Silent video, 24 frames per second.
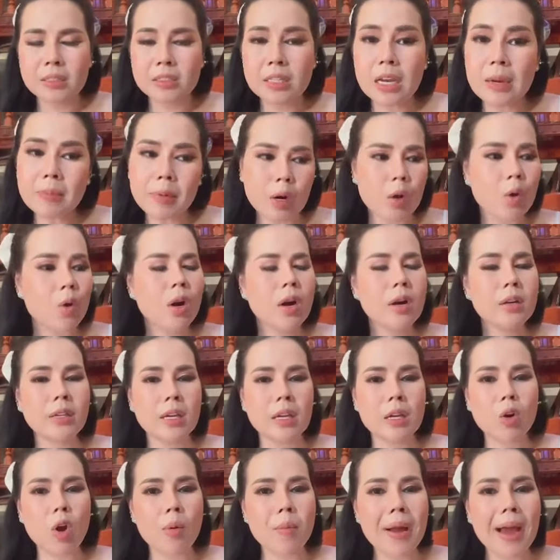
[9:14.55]
chừng mình đâu khơi
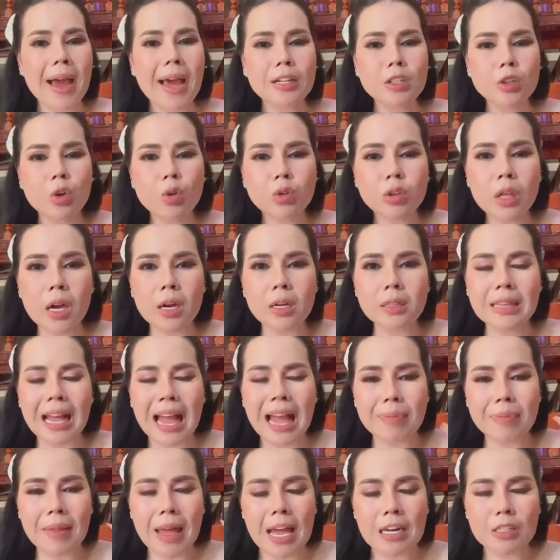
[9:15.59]
nhảy rộp an vô tới
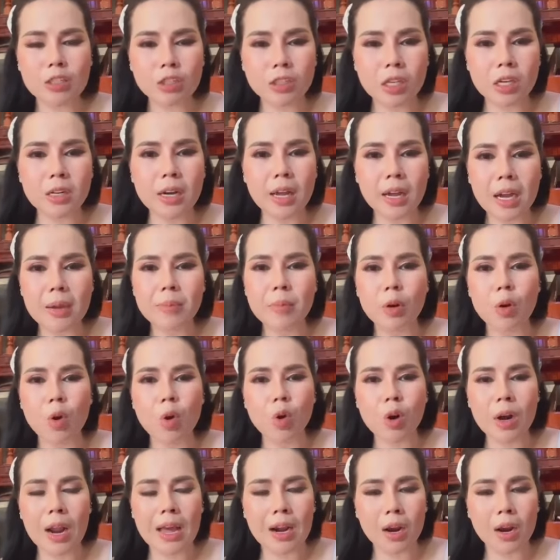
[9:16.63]
tam ban vô tới đăng cái bồ